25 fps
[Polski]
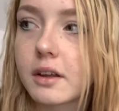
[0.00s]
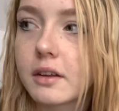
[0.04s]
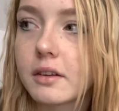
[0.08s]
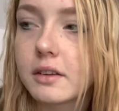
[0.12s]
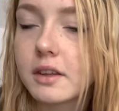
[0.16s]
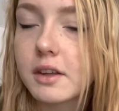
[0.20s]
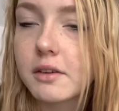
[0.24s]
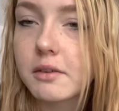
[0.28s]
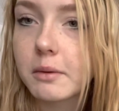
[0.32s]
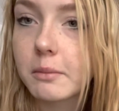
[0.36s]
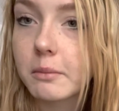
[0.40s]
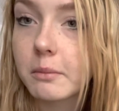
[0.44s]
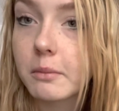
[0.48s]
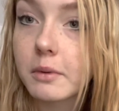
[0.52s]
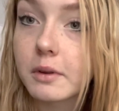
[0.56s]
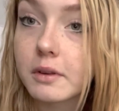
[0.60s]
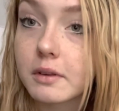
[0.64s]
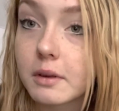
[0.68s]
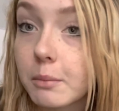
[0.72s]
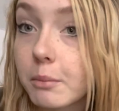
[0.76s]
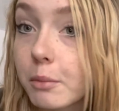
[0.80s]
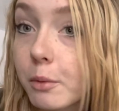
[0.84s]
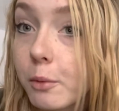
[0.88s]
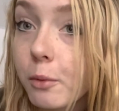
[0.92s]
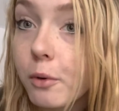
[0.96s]
nie wiem,
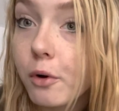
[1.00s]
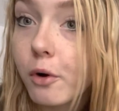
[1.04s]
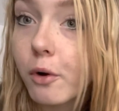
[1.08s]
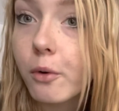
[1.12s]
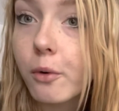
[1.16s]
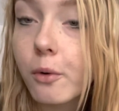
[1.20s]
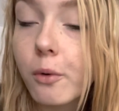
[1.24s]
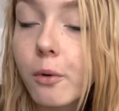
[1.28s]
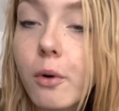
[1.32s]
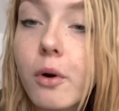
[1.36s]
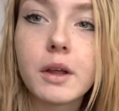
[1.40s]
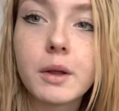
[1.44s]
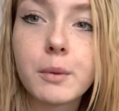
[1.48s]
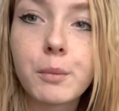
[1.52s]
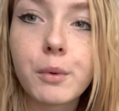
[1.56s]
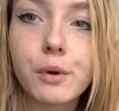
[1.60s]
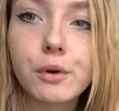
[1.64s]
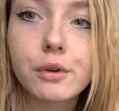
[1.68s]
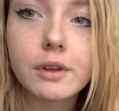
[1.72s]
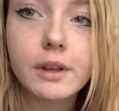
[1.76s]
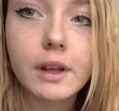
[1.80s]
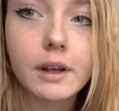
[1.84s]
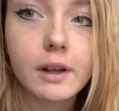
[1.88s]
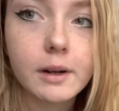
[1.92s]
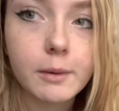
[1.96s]
za pół roku
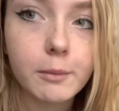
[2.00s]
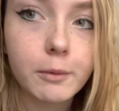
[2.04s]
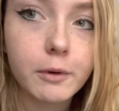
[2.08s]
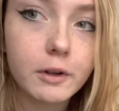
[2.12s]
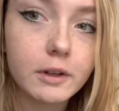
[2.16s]
może nagram